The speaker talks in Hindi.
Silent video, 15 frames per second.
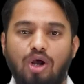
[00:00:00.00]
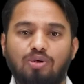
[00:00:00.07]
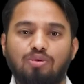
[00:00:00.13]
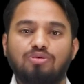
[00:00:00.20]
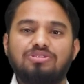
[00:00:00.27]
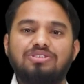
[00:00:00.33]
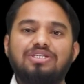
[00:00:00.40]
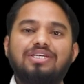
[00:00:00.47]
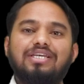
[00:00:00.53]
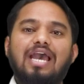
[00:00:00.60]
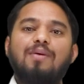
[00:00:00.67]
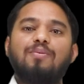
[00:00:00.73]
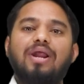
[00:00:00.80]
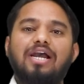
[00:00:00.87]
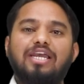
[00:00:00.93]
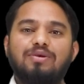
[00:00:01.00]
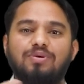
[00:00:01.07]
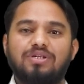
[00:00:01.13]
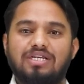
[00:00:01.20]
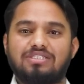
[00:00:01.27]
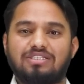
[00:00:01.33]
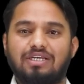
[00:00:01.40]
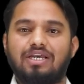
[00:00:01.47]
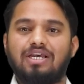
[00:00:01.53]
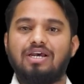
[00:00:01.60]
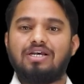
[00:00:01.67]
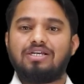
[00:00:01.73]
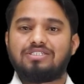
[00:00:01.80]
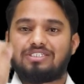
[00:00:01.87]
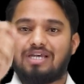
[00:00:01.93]
और उसी कैमरा की वजह से
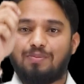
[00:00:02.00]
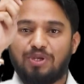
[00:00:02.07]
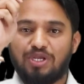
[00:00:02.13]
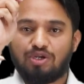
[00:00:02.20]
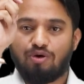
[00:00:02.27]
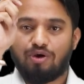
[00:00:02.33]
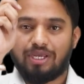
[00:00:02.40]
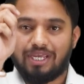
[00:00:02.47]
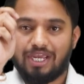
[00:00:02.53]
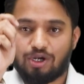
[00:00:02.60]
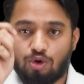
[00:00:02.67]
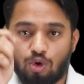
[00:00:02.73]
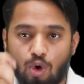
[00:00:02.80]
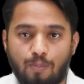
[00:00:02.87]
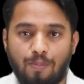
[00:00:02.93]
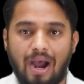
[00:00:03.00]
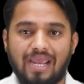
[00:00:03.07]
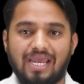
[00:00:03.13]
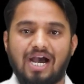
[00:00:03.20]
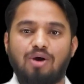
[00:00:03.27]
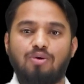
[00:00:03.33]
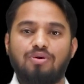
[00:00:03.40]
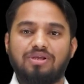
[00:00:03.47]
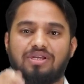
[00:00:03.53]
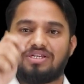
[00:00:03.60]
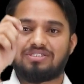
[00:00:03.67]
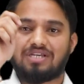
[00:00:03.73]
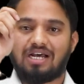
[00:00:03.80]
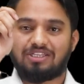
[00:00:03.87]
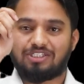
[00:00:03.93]
सभी को एक हो पाया उनके
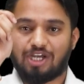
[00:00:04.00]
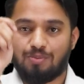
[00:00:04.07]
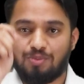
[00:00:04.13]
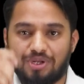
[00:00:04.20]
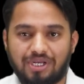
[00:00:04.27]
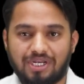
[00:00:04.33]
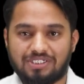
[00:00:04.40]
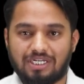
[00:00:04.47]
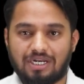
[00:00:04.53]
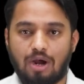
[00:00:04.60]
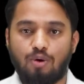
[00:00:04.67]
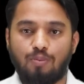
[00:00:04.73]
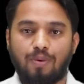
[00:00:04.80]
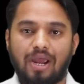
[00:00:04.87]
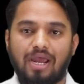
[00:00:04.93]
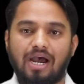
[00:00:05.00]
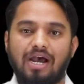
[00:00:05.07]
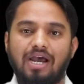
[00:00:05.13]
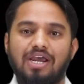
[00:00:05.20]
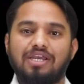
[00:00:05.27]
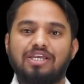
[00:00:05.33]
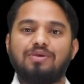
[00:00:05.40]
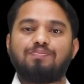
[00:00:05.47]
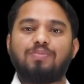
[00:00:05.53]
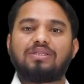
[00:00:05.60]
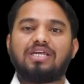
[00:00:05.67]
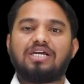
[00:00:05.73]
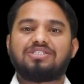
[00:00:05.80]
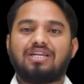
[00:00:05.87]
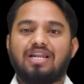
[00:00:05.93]
साथ कम्युनिकेशन हो पाया कि
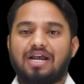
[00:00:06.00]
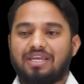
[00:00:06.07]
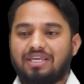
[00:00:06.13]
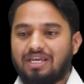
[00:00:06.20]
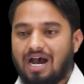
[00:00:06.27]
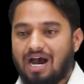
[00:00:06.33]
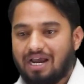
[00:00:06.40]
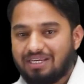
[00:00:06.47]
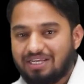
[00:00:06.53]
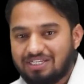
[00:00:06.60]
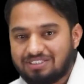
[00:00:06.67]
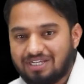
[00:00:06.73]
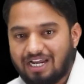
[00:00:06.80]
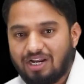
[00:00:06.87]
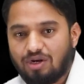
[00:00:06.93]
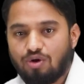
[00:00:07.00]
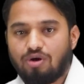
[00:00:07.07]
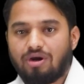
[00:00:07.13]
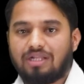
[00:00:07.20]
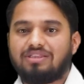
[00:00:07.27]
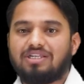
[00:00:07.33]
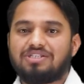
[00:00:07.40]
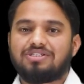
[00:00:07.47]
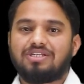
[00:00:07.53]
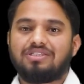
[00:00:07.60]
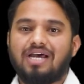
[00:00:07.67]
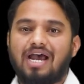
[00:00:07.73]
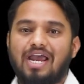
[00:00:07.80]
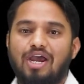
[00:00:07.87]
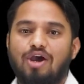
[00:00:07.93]
पता चला कि हाँ ये सारे लोग अंदर
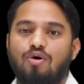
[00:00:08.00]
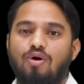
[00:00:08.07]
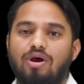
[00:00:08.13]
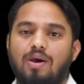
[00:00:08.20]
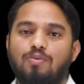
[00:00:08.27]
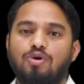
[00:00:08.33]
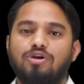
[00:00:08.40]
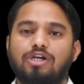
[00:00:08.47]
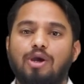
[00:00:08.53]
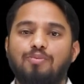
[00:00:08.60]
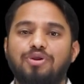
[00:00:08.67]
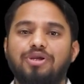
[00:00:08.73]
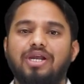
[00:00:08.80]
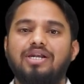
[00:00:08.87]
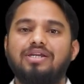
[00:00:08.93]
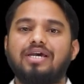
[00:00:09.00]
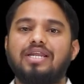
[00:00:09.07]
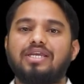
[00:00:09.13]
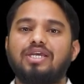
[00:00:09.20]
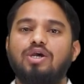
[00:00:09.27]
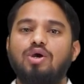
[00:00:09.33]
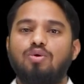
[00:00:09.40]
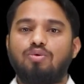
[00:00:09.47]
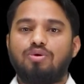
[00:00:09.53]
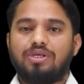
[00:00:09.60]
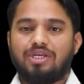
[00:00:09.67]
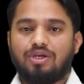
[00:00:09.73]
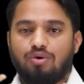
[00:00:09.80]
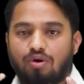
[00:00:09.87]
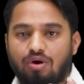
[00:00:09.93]
जिंदा हैं और हम लोग कम्युनिकेट करके
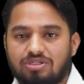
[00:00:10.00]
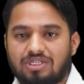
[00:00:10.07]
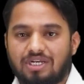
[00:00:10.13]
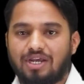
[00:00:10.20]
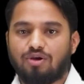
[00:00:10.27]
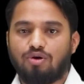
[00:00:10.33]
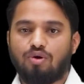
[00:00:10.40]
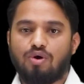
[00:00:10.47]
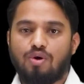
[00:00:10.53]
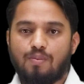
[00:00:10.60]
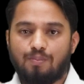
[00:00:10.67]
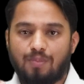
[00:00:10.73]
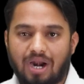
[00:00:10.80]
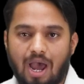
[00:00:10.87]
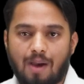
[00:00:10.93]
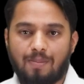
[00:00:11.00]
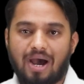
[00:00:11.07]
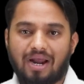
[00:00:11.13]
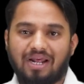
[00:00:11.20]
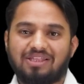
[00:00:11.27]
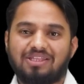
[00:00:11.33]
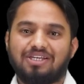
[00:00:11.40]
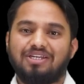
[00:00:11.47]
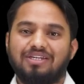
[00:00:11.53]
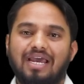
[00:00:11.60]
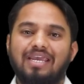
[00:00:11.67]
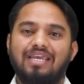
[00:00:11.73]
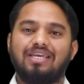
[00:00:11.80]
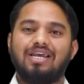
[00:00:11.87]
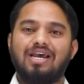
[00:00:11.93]
उनके हौसले को बढ़ा पा रहे थे कि
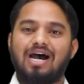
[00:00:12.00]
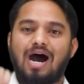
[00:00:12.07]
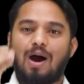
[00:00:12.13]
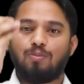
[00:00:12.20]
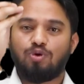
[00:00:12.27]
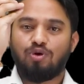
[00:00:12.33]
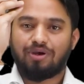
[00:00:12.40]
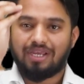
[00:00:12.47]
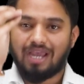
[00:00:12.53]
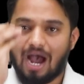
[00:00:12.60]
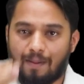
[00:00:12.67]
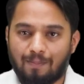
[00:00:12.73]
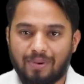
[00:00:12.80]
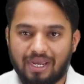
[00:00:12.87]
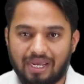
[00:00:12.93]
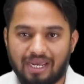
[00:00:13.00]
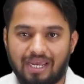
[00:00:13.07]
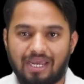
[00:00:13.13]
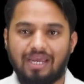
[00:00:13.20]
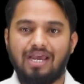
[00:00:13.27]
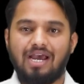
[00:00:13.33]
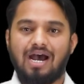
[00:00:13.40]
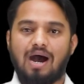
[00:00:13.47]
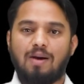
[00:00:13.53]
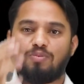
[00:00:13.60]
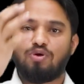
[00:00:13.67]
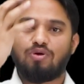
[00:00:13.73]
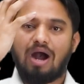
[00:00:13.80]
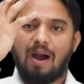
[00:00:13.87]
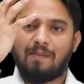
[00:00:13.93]
नहीं हम लोग यहाँ पे हैं हम
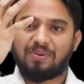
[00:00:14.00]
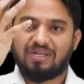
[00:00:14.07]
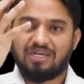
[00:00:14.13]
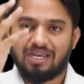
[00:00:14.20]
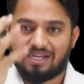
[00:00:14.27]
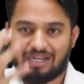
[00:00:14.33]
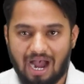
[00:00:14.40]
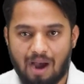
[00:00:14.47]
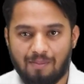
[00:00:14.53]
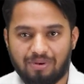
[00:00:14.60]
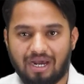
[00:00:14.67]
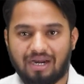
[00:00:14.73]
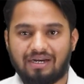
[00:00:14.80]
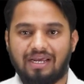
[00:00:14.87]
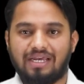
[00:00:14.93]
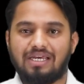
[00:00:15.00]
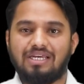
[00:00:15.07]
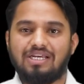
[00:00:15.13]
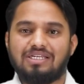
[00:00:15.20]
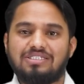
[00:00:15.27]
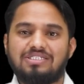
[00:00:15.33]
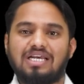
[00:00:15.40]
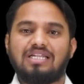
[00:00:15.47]
लोग आपके लिए काम कर रहे हैं